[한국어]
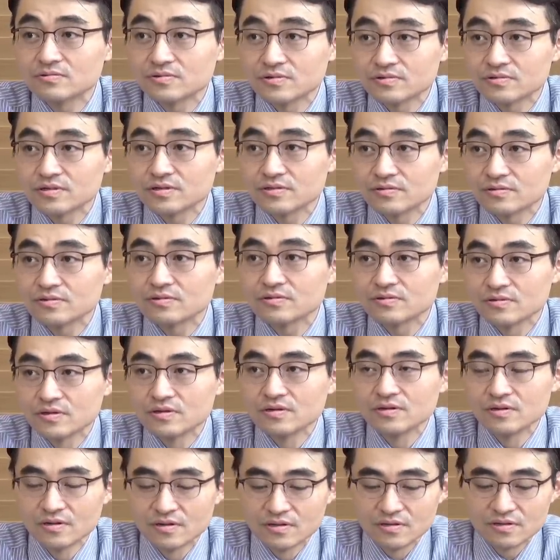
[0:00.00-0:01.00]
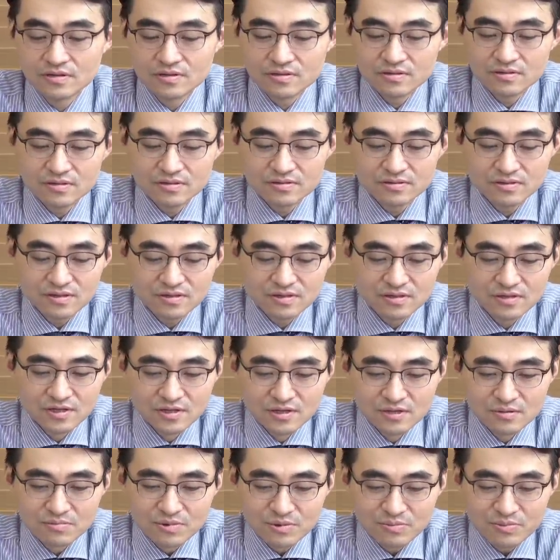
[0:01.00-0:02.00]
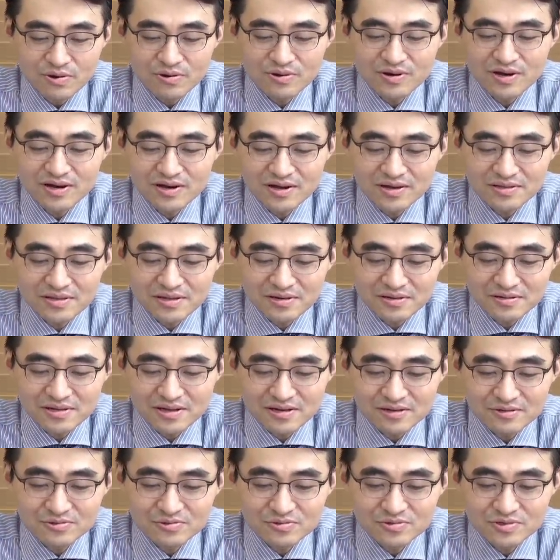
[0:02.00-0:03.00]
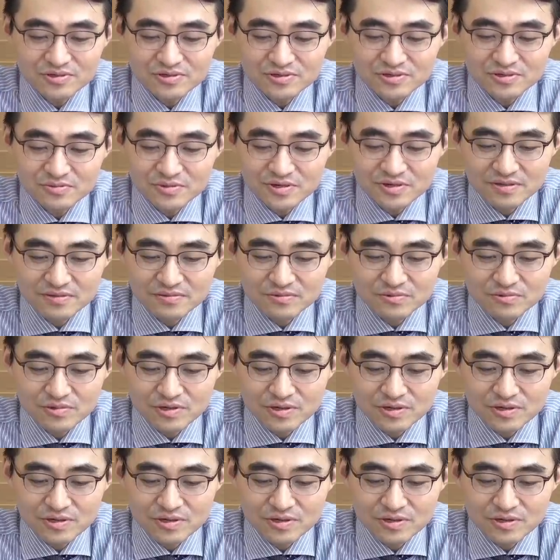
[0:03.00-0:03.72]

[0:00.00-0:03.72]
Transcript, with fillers: 어, 음. 그렇습니까? 그러니까 이제 뭐 평가에 따라 다를 수는 있지만 음.